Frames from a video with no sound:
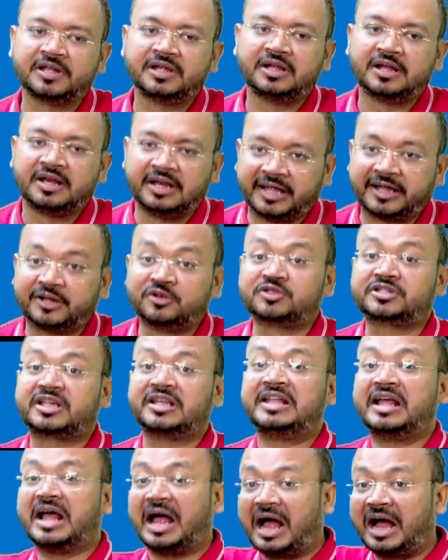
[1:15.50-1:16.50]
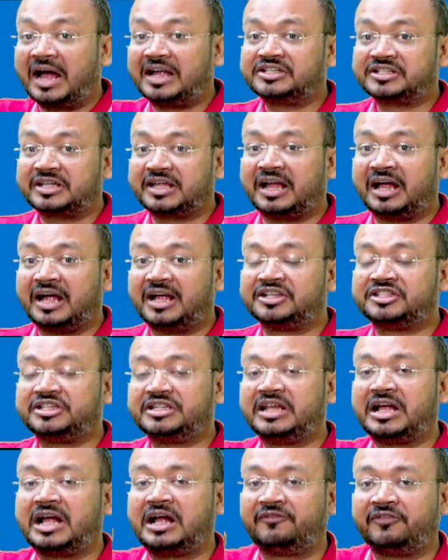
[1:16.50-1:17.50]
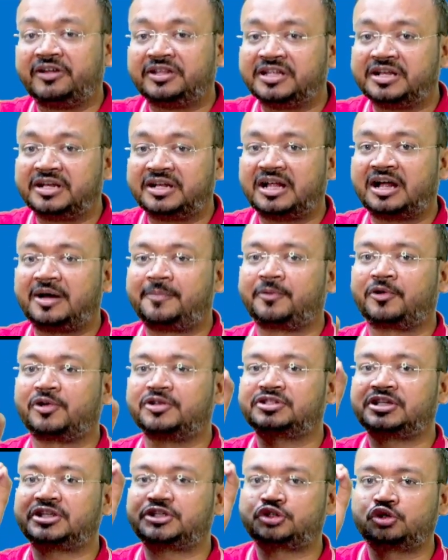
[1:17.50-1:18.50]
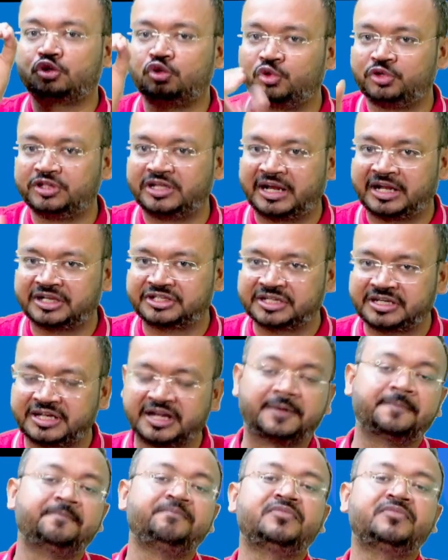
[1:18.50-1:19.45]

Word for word: लेकिन उसके लिए आज के आज ही आवेदन का प्रोसेस शुरू हो जाना चाहिए